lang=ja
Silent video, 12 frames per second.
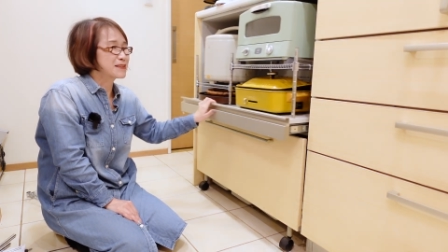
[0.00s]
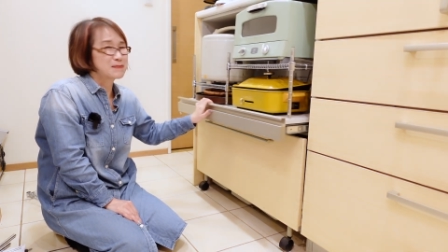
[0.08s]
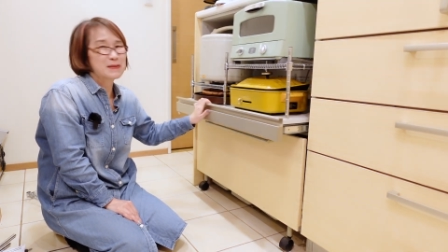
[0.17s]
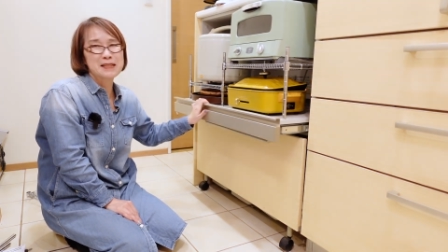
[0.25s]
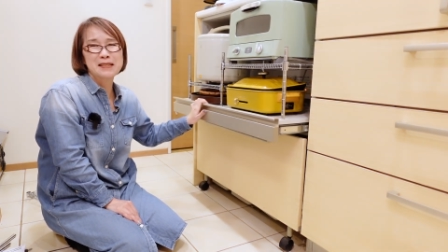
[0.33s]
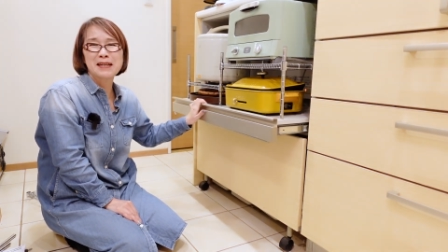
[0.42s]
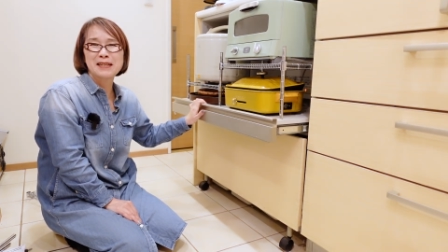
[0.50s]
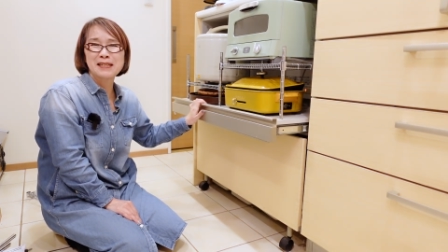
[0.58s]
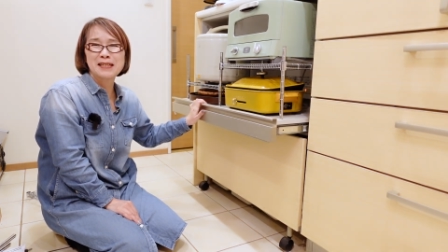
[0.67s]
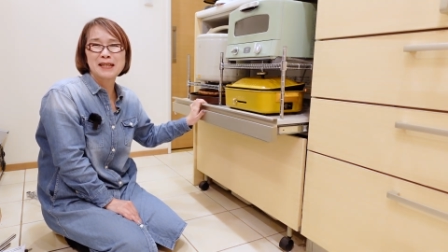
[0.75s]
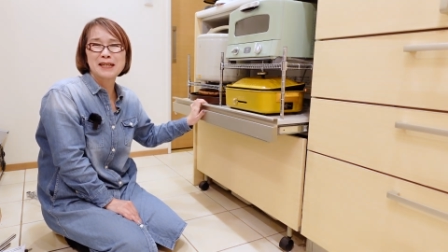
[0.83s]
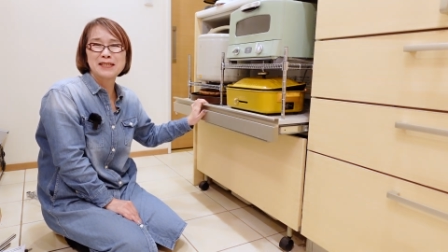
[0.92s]
また
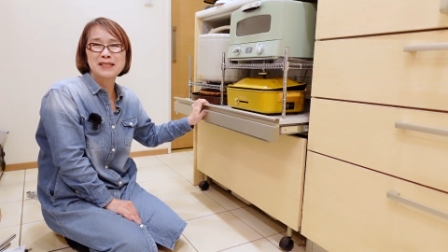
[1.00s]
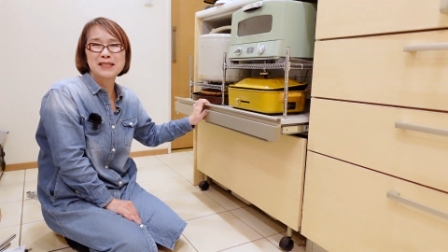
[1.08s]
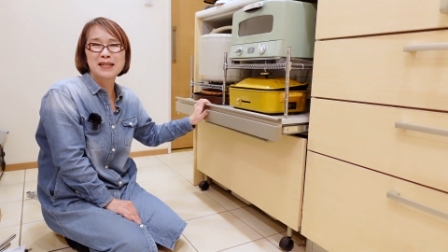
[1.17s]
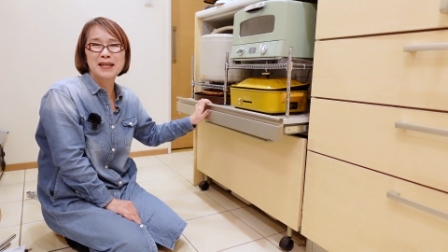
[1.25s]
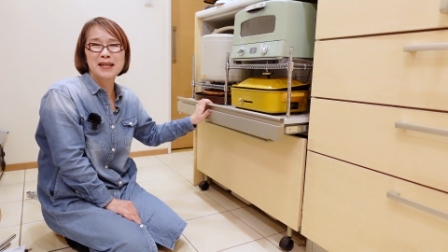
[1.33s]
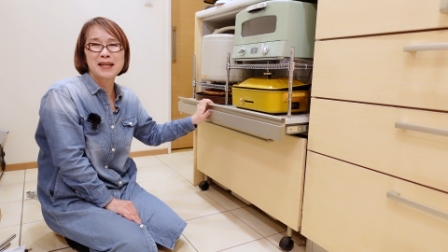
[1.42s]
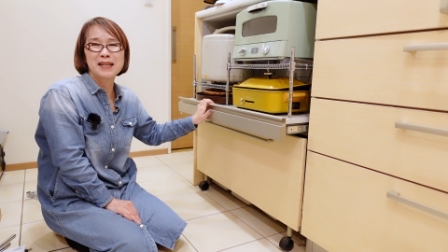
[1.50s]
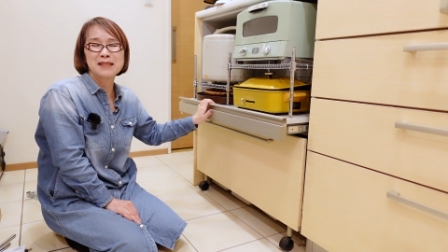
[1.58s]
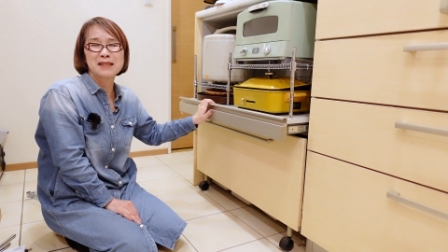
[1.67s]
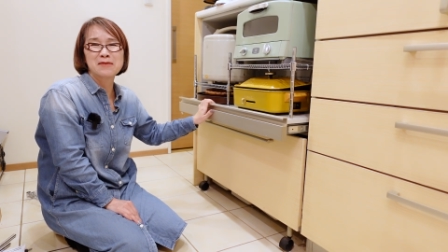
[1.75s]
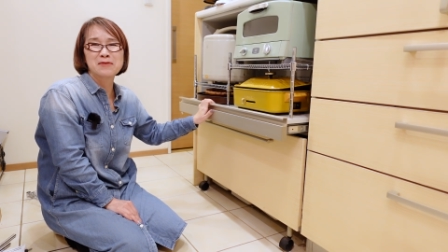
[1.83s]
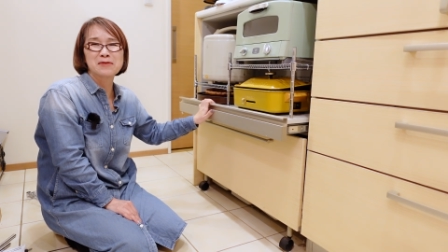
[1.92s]
リアンちゃん変
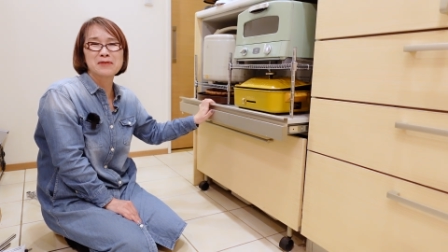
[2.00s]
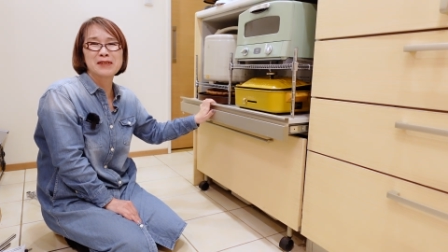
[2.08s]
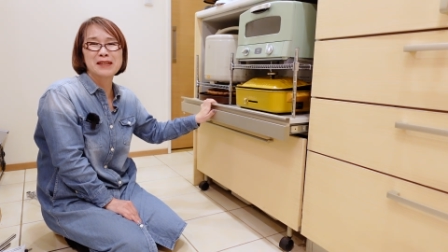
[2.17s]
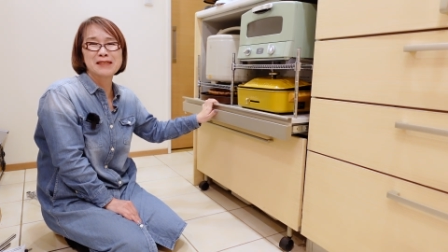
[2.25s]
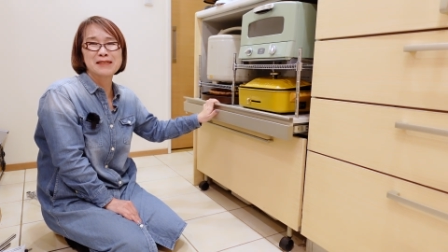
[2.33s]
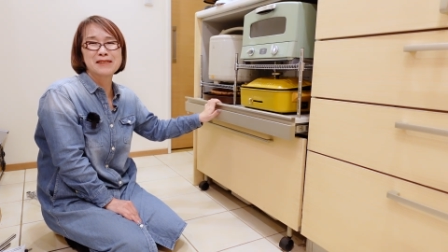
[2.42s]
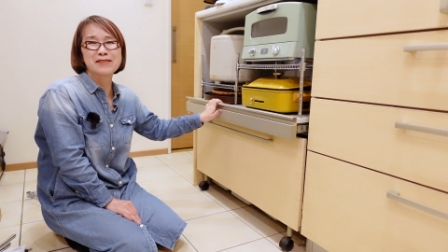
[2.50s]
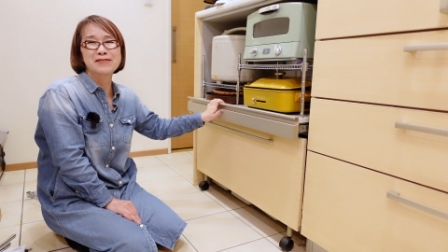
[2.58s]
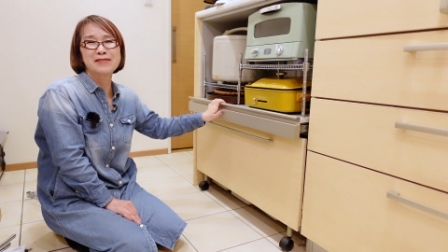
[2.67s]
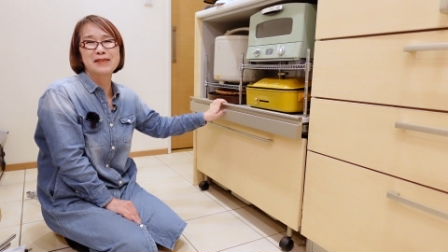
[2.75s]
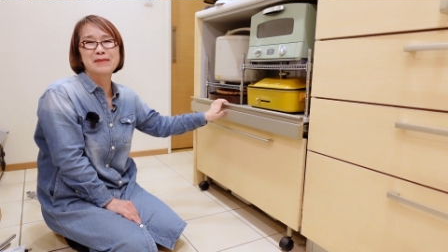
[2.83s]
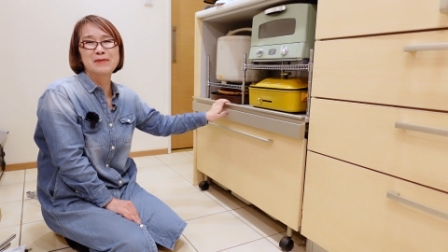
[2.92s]
なことやってる
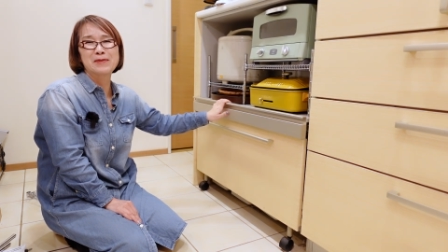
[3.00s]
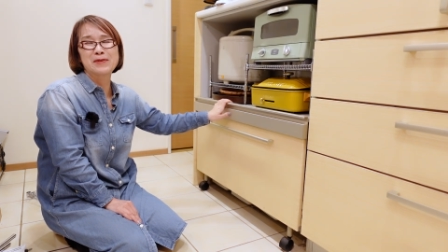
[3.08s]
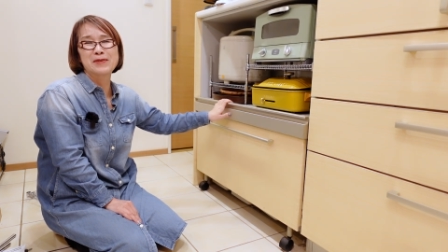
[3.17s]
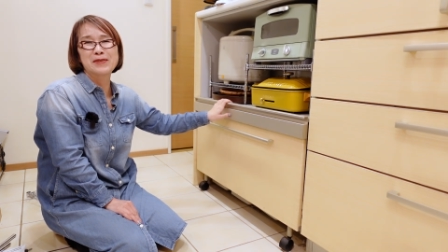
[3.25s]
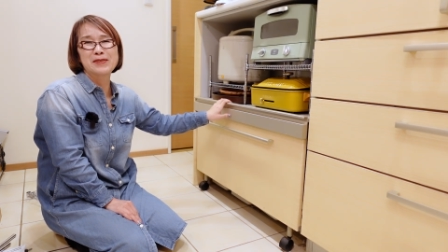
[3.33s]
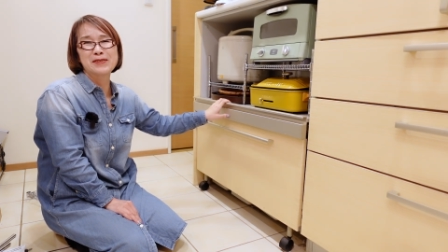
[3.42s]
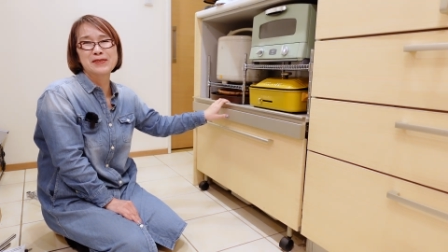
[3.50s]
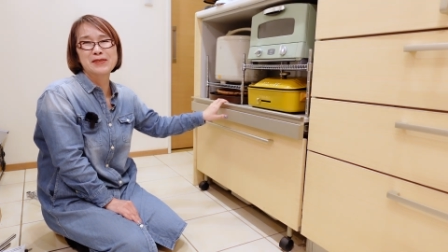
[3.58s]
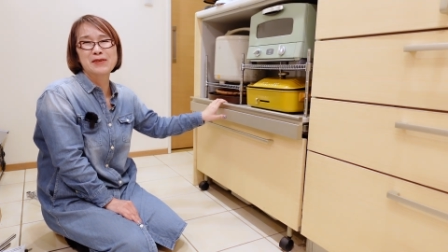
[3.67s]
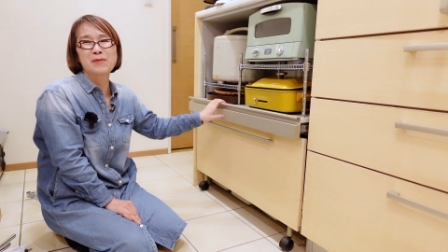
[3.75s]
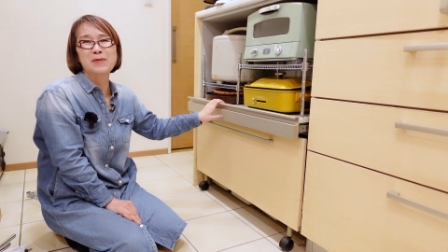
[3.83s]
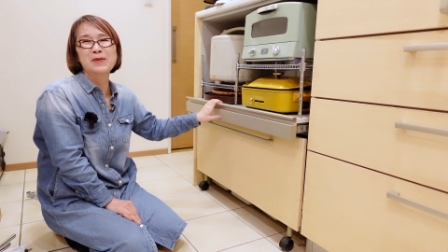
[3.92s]
わもうっ
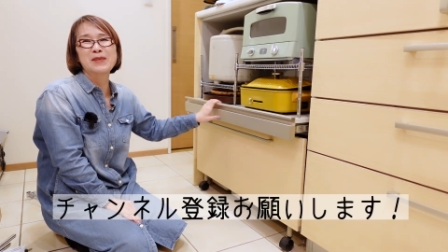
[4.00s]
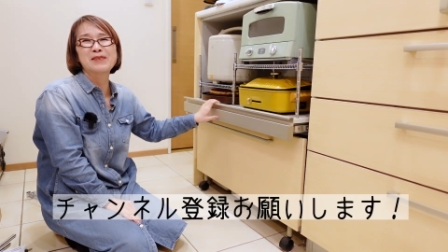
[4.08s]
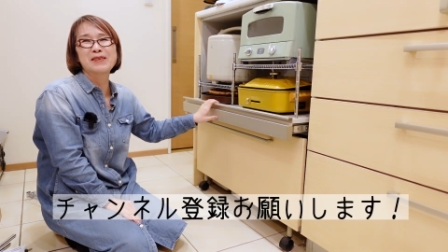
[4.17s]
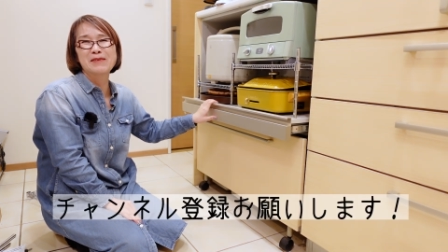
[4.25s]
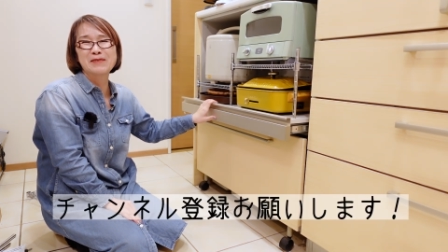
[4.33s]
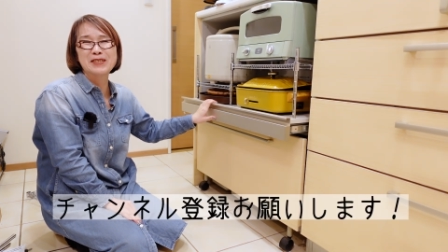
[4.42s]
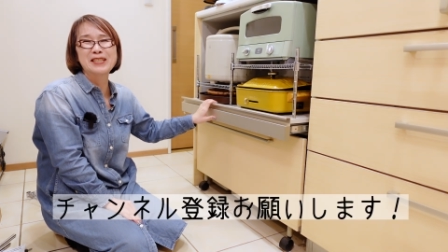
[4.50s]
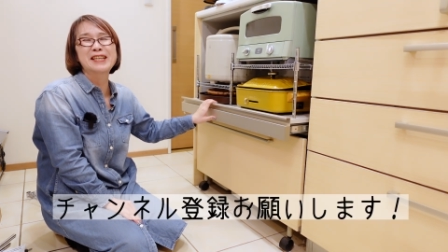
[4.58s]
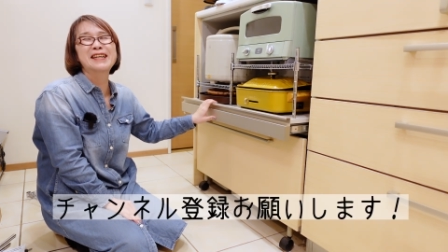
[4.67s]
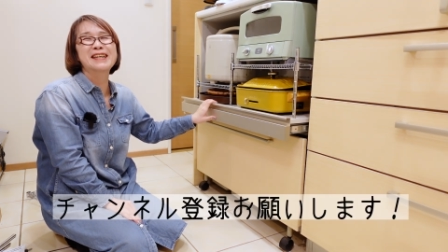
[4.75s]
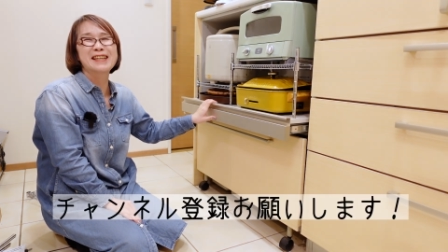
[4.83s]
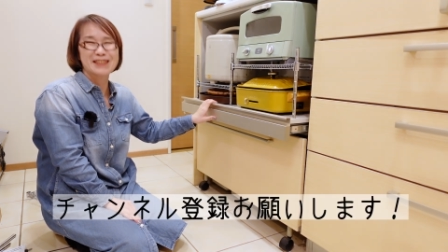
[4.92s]
て思ってるかもし
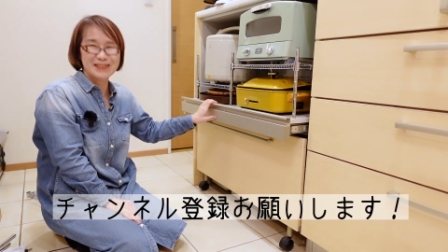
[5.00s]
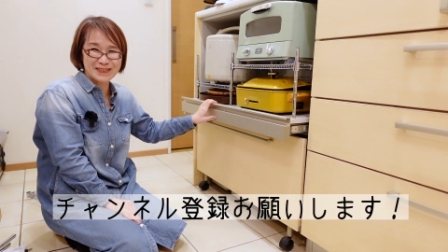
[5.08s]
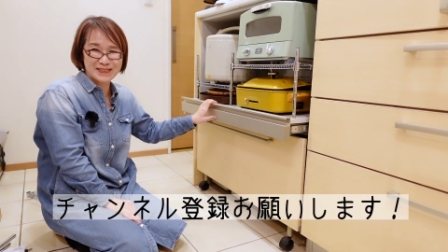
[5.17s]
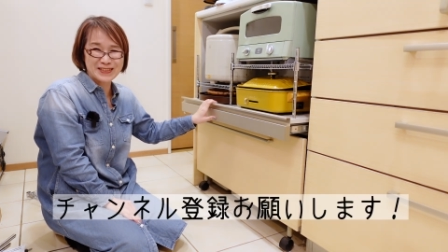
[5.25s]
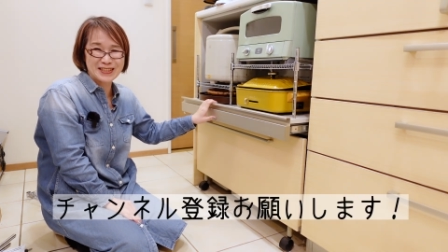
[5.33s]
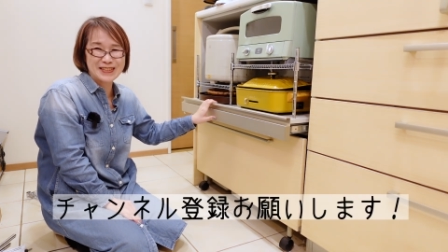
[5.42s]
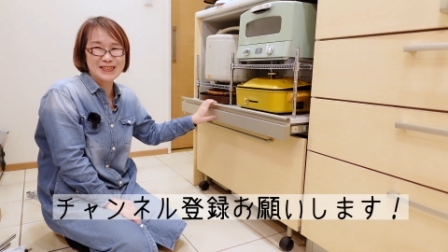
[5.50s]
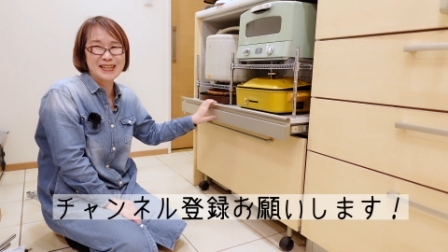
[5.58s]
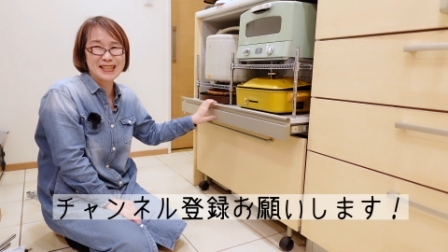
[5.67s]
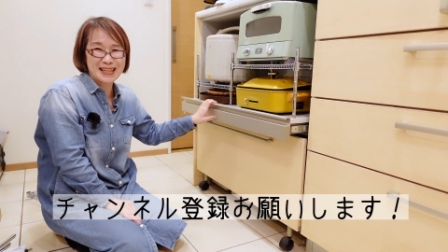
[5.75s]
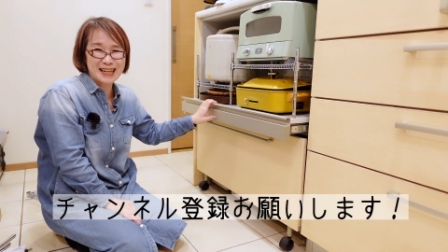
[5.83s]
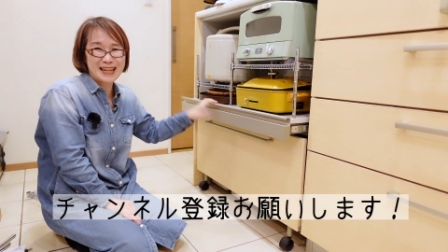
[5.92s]
れへんけど、もしよ
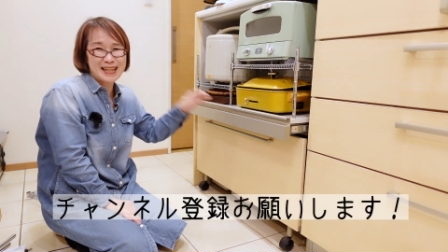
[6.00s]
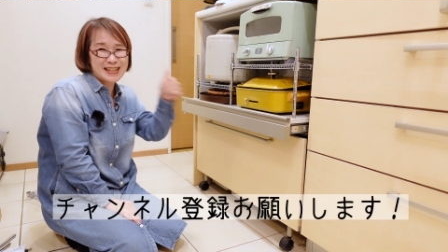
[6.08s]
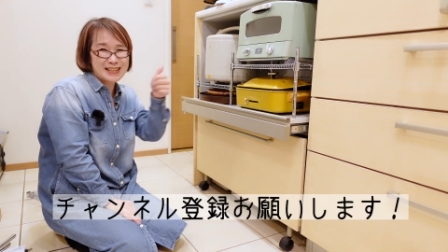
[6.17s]
かったら